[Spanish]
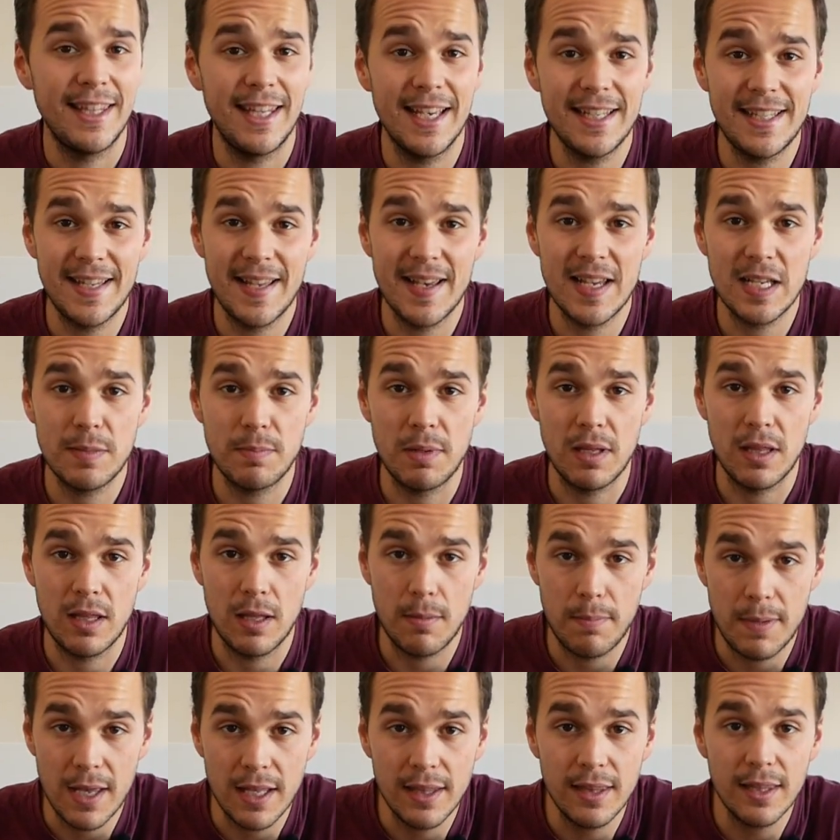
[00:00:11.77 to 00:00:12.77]
Ya seas
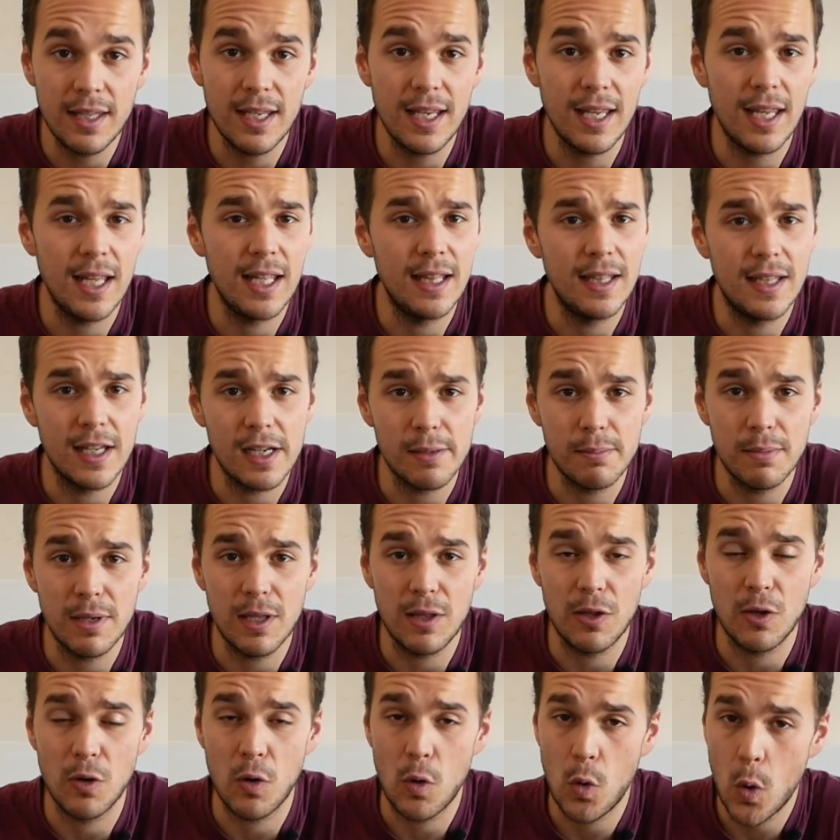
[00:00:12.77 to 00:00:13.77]
principiante,
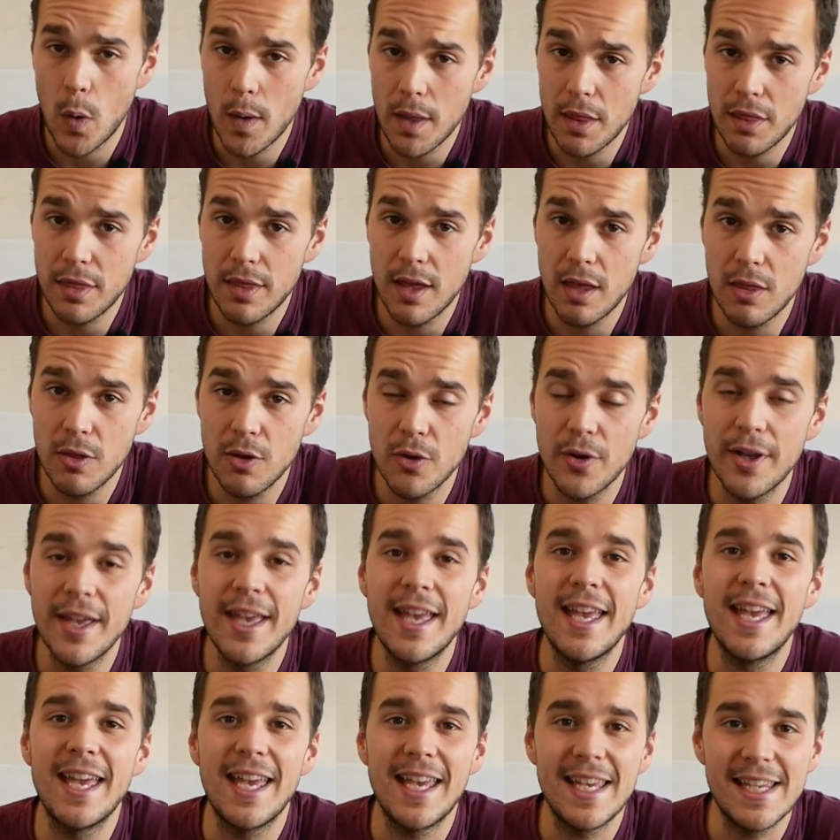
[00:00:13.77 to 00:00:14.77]
intermedio o avanzado,
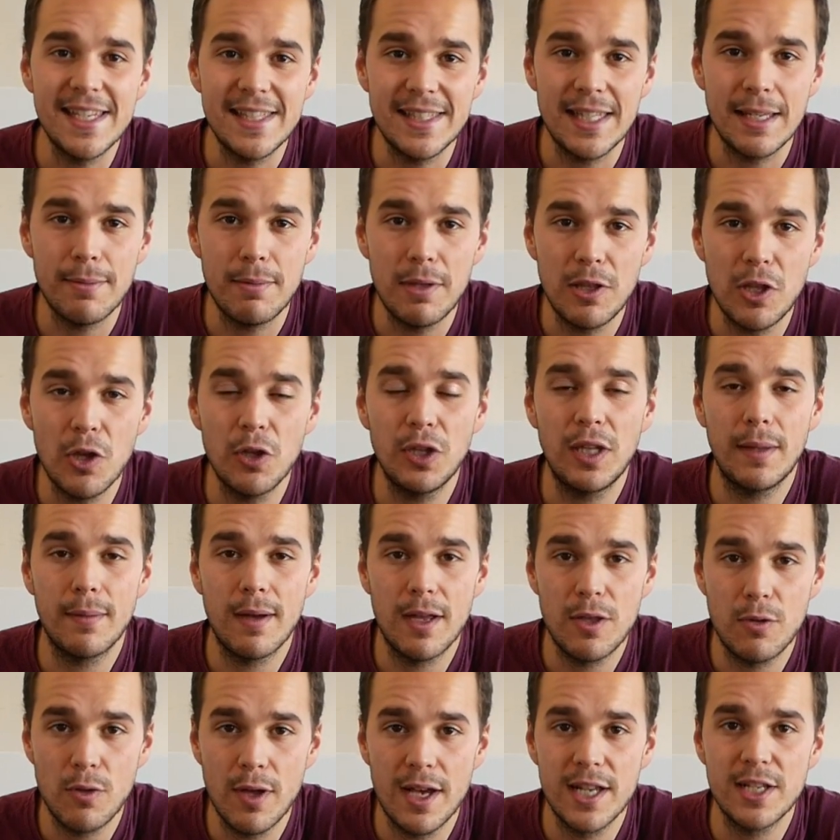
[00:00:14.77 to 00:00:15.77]
este vídeo te
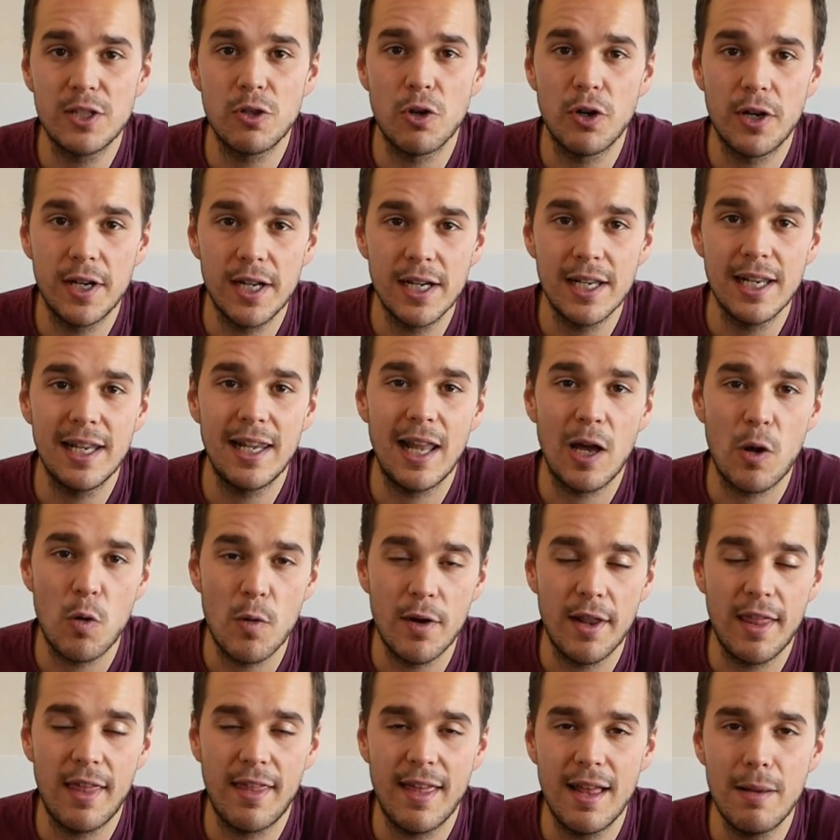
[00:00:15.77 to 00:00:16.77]
va a ayudar a escoger la
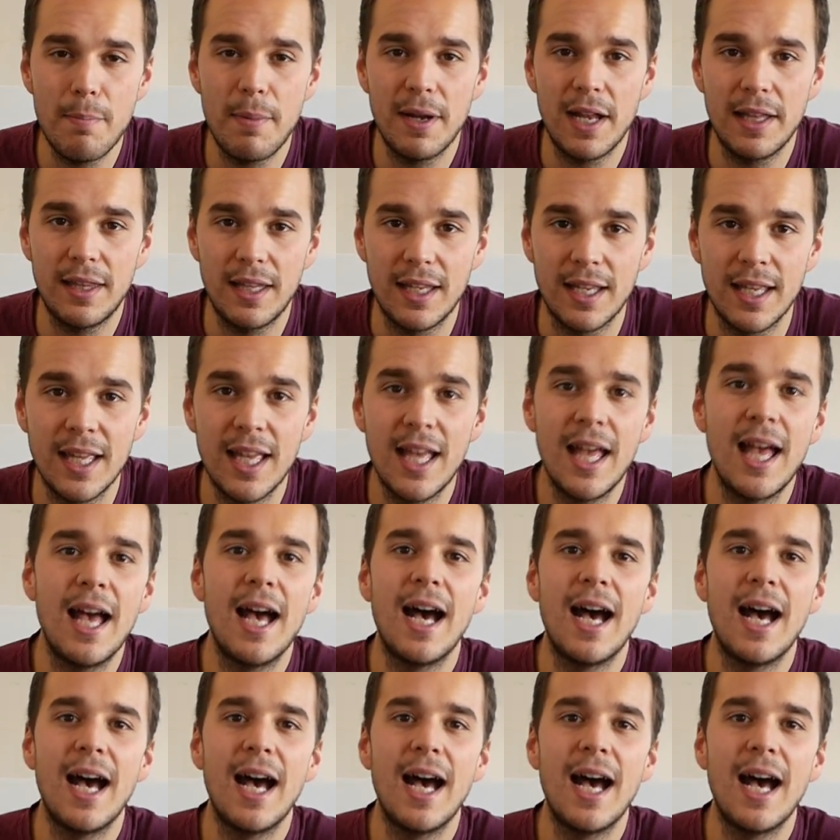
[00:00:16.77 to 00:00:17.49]
cuerda ideal para ti.